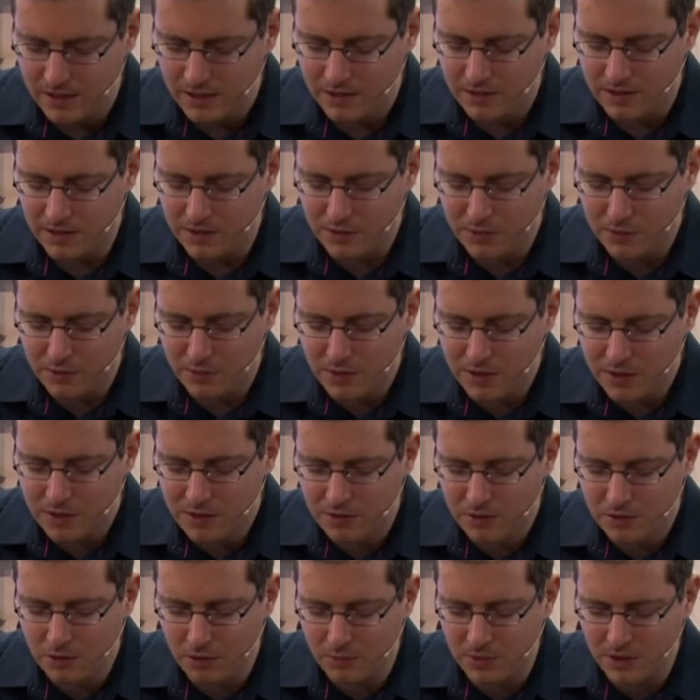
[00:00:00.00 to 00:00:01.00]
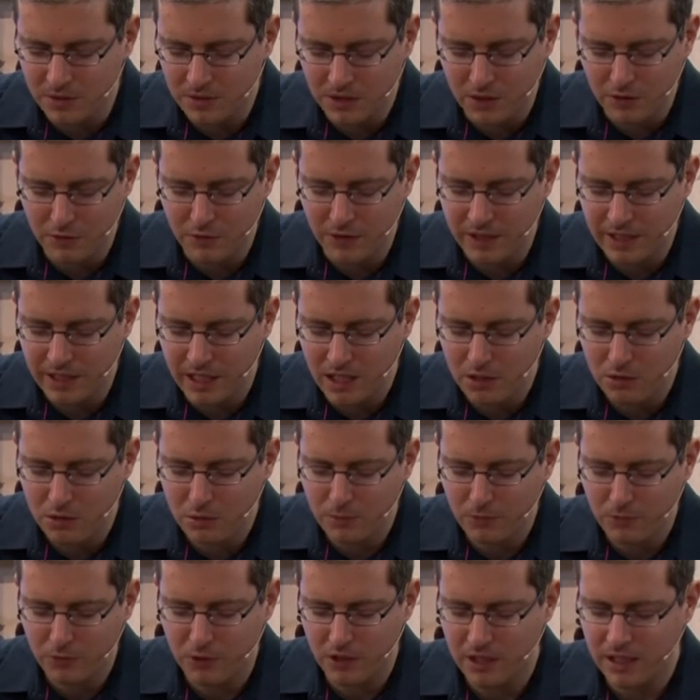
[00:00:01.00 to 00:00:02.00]
das Wissen um das
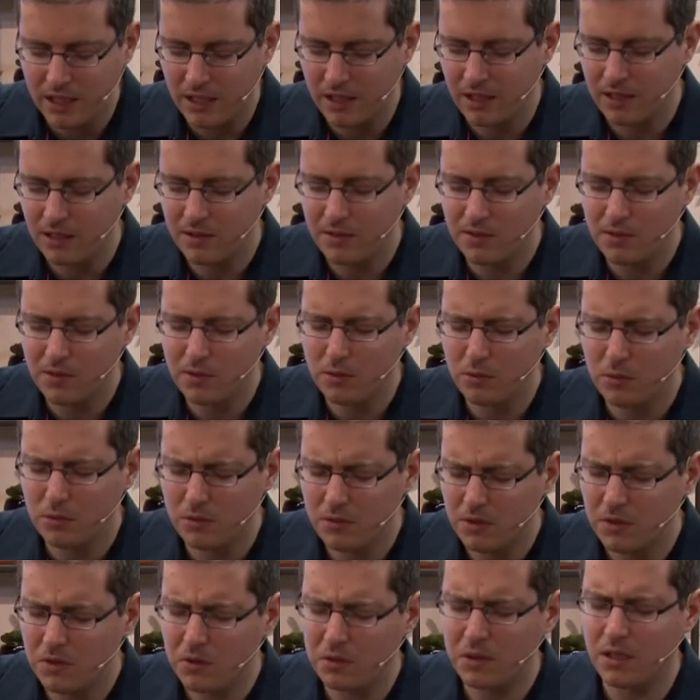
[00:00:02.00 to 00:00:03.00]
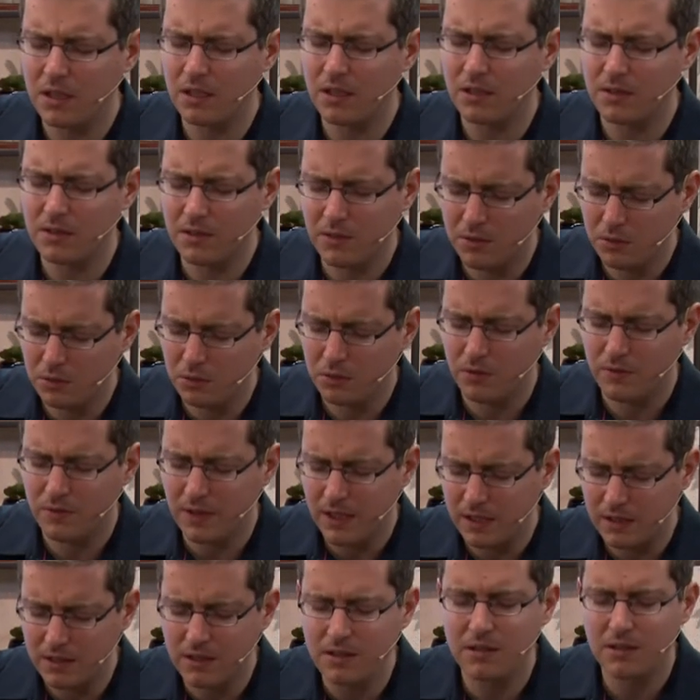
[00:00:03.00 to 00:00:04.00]
Evangelium von Generation zu Generation
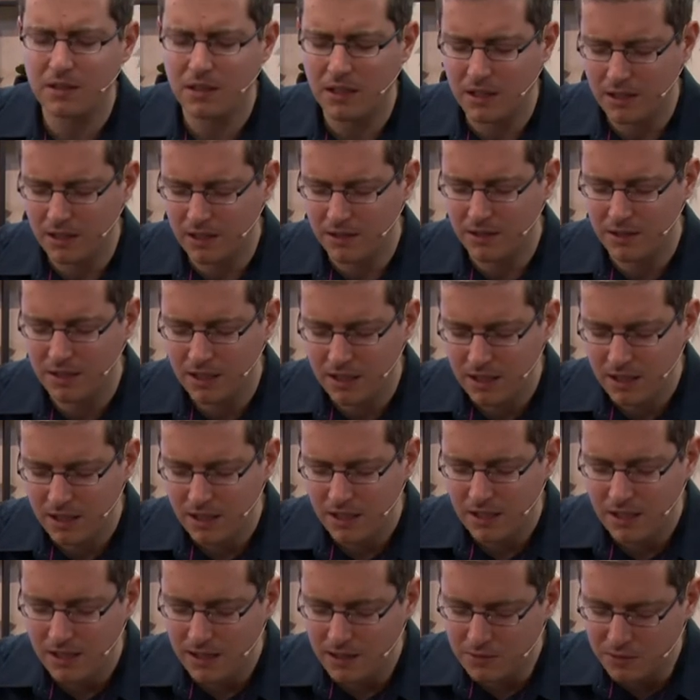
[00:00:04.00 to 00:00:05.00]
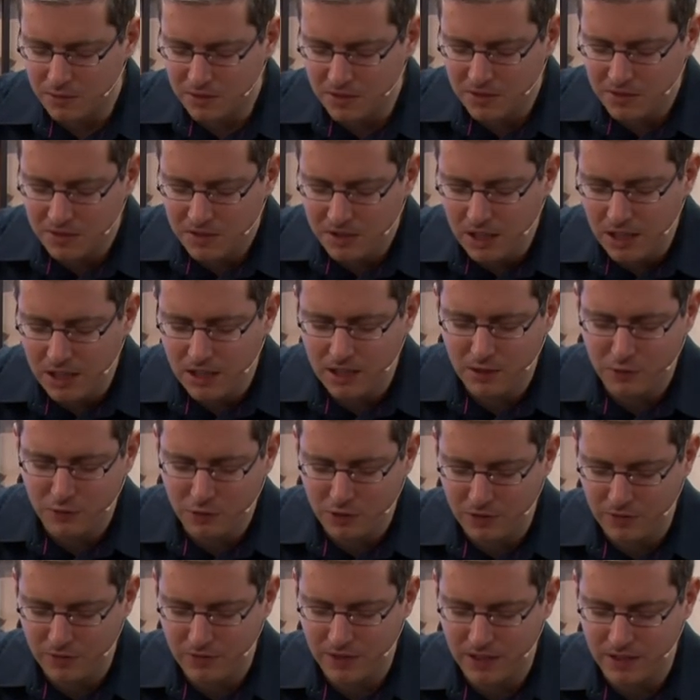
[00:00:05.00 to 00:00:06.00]
weitergetragen hat. Lass uns Teil
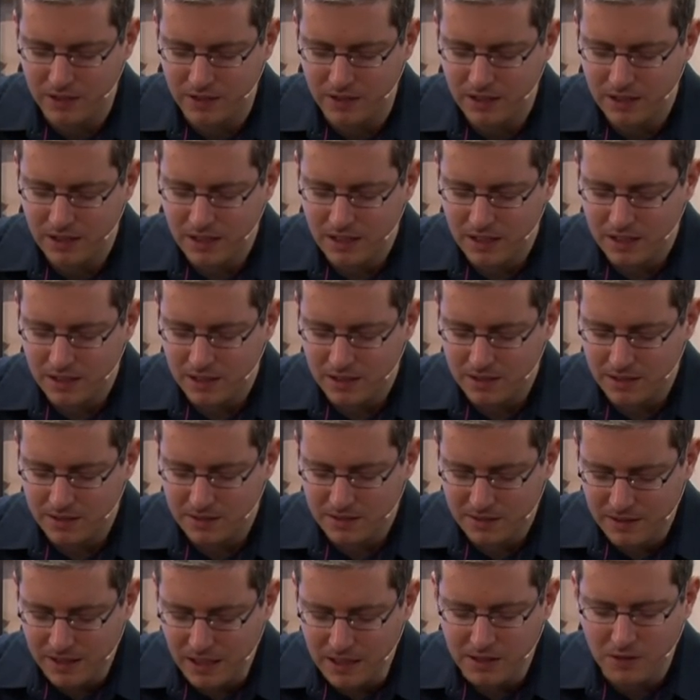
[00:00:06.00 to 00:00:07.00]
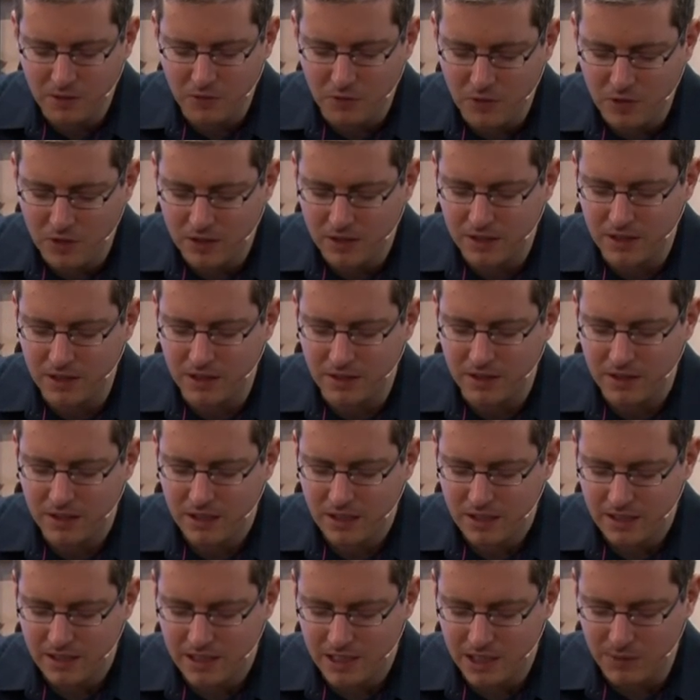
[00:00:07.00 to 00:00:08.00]
davon werden. Das danken wir dir
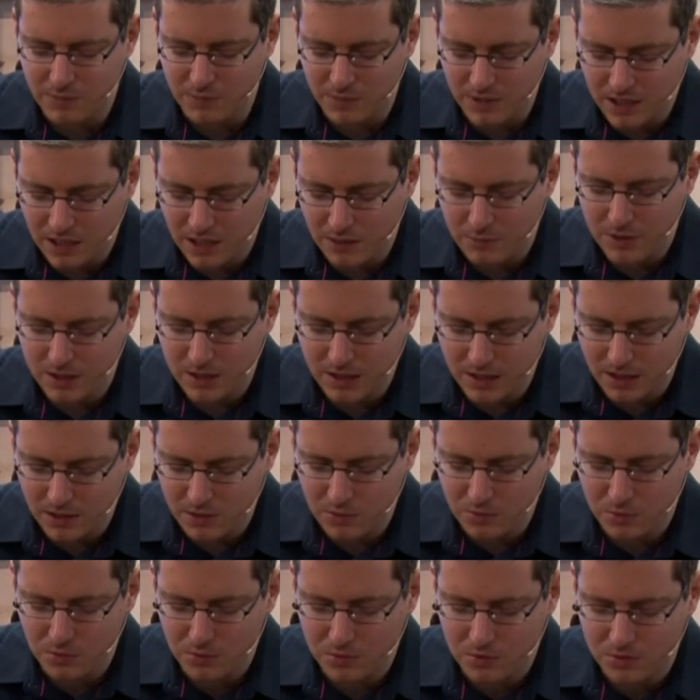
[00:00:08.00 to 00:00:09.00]
im Namen Jesu.